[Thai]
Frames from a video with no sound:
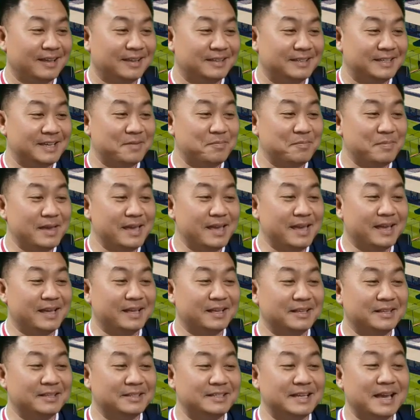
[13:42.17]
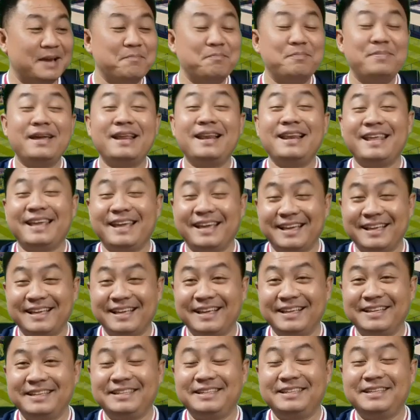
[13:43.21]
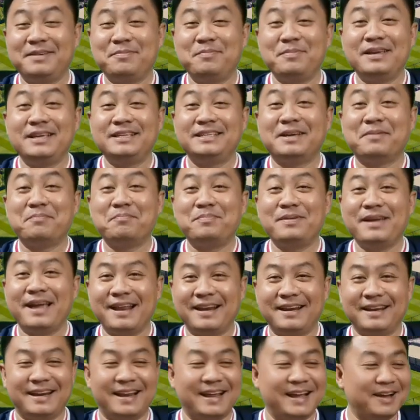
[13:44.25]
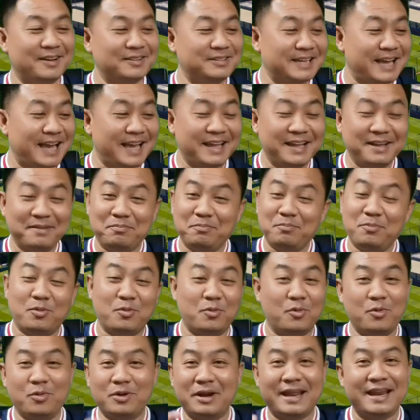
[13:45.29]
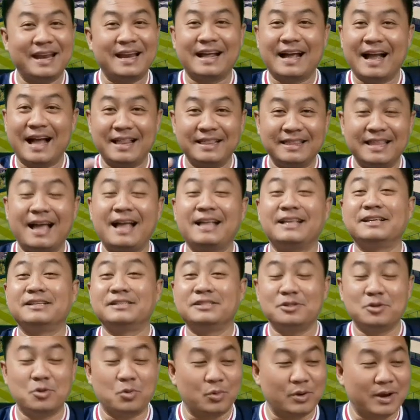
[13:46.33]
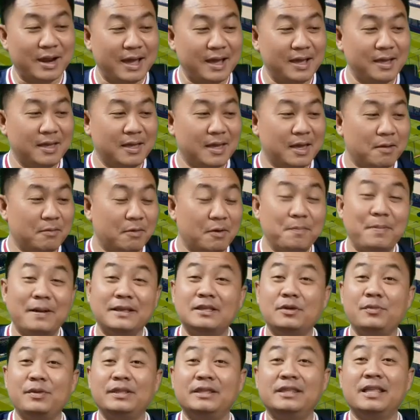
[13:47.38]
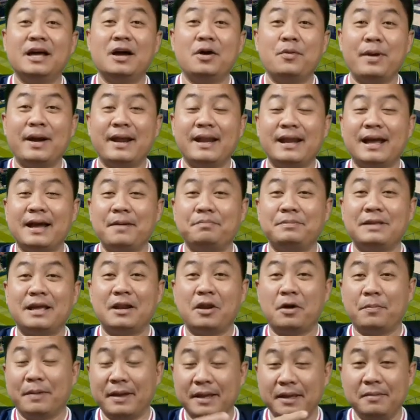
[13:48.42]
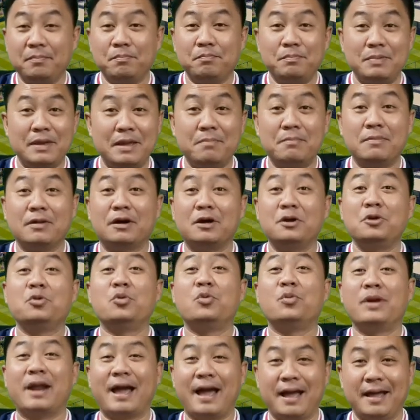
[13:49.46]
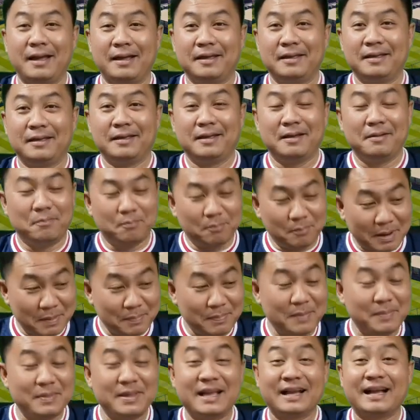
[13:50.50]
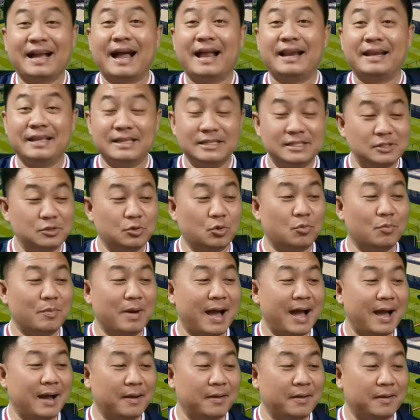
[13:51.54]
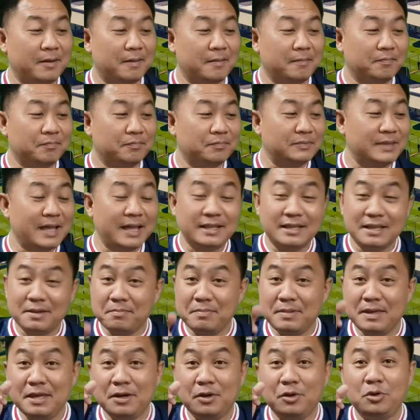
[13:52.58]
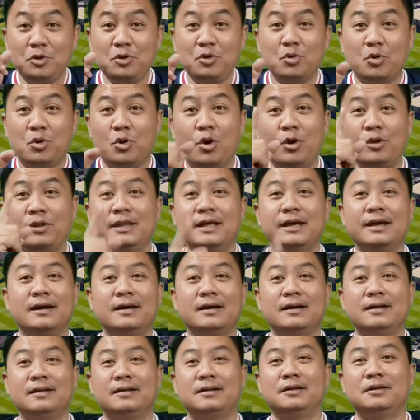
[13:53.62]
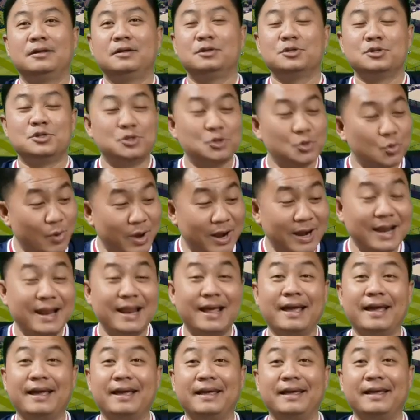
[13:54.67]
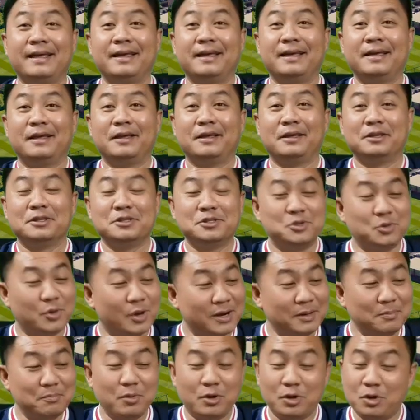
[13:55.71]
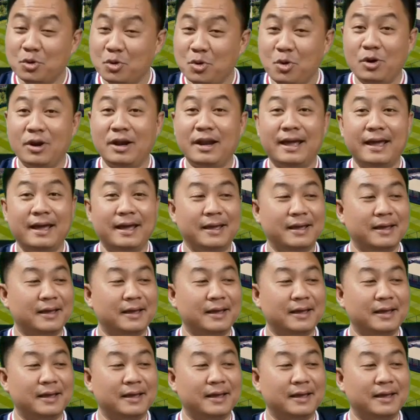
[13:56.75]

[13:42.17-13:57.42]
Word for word: จิมมี่แชมเปี้ยนลีกจิมมี่แชมเปี้ยนนะเขาใช้โหในการท่าจะสนุกนะ ผมไปทวิตเตอร์ไว้นะครับ ท่านลองไปพิมพ์แล้วก็ดูนะ มันเป็นบรรยากาศที่สนุกมาก แต่จะมีอยู่คนหนึ่งสวนเลย สวนหมดทุกคนเลย